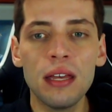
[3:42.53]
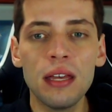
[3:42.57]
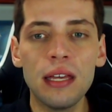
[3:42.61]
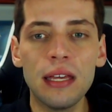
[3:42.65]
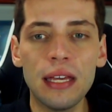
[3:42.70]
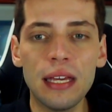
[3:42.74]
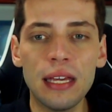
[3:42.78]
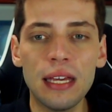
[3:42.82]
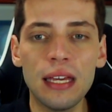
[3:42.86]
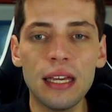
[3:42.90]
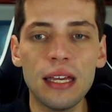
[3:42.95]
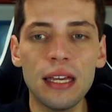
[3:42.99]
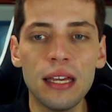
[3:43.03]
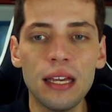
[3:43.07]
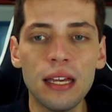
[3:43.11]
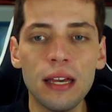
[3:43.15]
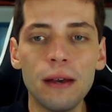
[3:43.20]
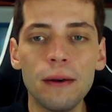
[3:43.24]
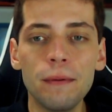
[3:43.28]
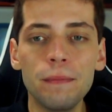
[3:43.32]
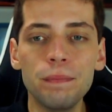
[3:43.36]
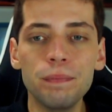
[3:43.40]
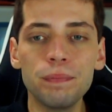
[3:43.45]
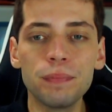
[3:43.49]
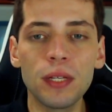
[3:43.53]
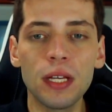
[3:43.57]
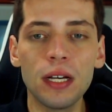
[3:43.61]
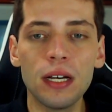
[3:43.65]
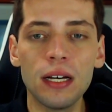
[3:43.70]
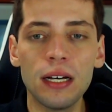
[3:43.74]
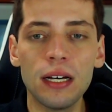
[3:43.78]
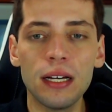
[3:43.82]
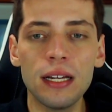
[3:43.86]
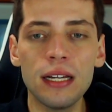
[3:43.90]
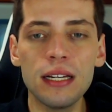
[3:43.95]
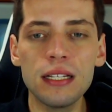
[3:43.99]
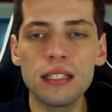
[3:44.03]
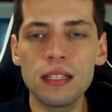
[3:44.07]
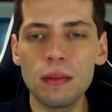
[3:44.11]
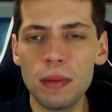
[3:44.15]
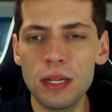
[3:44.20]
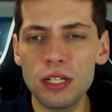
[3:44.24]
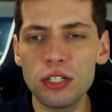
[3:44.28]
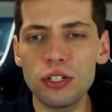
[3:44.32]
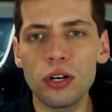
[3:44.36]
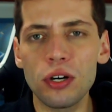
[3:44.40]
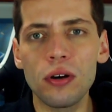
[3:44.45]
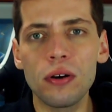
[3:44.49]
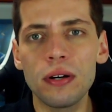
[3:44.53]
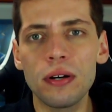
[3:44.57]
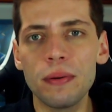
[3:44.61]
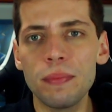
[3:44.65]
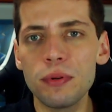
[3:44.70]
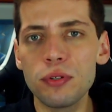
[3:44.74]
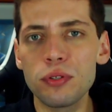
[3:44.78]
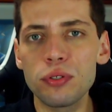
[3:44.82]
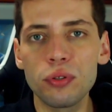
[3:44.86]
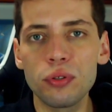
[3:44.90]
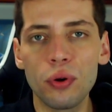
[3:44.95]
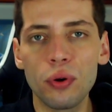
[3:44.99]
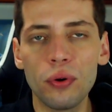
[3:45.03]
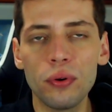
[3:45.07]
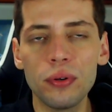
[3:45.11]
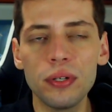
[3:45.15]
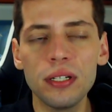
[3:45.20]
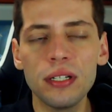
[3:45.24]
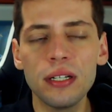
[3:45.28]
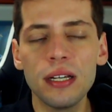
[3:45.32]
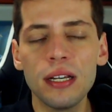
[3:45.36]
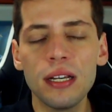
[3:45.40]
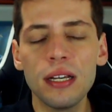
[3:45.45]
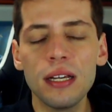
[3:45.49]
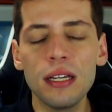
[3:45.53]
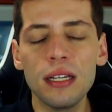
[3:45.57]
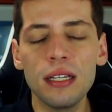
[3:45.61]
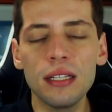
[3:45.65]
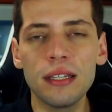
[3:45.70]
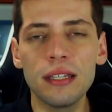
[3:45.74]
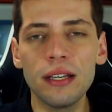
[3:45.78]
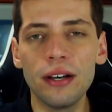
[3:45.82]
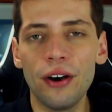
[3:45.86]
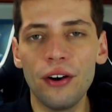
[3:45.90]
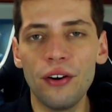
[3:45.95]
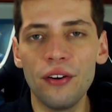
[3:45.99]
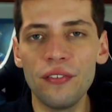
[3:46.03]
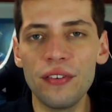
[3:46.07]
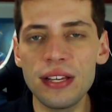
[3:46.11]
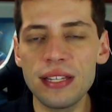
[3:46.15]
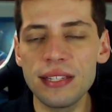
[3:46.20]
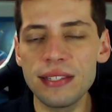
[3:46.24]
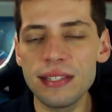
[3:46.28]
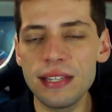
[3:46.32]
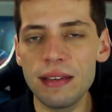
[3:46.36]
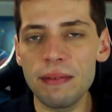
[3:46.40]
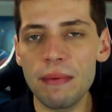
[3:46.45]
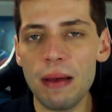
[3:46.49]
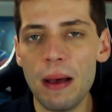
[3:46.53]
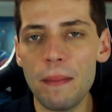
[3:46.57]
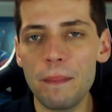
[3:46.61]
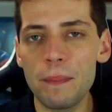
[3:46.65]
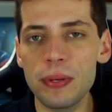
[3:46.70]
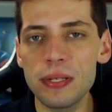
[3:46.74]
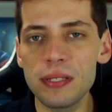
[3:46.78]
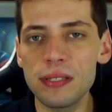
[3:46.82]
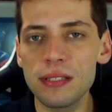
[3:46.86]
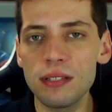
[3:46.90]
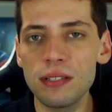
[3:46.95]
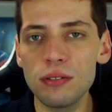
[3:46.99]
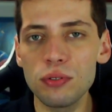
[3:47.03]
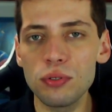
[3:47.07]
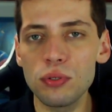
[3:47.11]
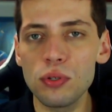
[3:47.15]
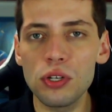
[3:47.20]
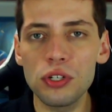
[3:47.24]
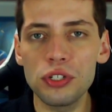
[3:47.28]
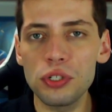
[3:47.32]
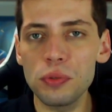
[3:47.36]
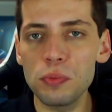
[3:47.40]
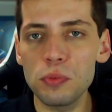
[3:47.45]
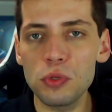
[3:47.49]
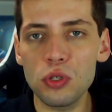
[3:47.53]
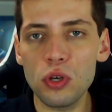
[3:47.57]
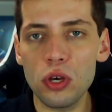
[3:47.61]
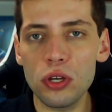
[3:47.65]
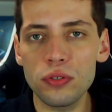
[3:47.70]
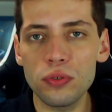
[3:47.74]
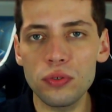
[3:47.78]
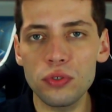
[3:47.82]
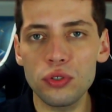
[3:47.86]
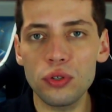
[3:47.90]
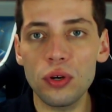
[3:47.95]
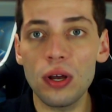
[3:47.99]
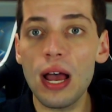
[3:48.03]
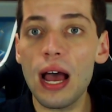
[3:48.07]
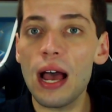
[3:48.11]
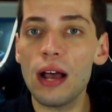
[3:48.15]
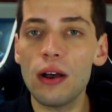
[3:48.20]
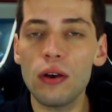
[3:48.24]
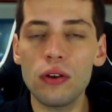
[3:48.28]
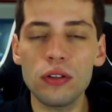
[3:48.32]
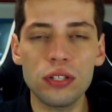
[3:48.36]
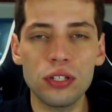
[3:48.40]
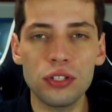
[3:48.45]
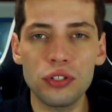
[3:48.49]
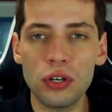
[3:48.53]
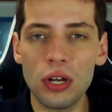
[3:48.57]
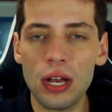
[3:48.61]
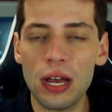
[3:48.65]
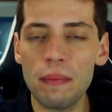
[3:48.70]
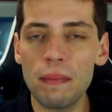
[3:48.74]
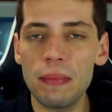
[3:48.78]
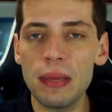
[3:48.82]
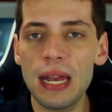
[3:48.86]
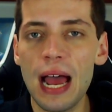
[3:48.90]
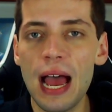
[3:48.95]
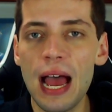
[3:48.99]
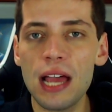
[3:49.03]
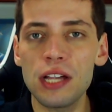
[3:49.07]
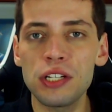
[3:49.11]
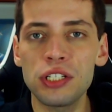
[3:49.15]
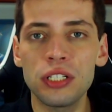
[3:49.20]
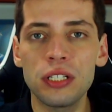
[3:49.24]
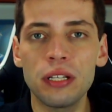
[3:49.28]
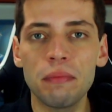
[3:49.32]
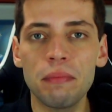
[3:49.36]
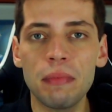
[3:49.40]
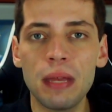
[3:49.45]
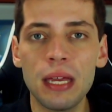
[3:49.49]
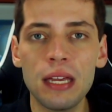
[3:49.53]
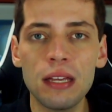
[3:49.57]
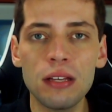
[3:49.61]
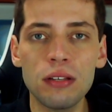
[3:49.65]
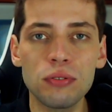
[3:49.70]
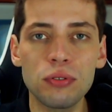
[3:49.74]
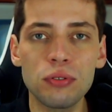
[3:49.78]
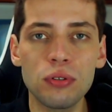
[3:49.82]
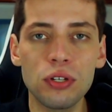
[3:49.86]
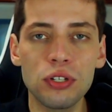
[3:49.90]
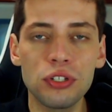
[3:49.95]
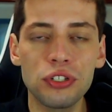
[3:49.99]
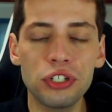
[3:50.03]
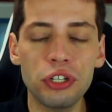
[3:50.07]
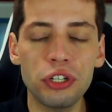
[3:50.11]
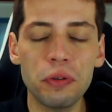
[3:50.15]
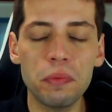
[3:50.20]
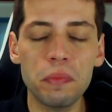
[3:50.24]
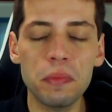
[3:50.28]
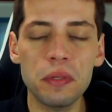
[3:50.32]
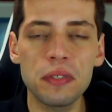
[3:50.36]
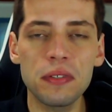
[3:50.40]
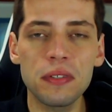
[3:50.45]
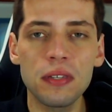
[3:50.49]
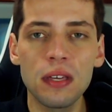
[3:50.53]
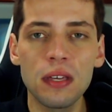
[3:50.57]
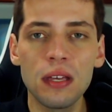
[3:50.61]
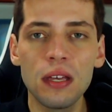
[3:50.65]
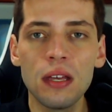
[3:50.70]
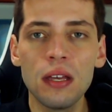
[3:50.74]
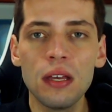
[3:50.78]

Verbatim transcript: E uh, eles também jogam Cobblestone. Então vai ser mapas que os dois times gostam de jogar, gostam de jogar Mirage também, os dois times.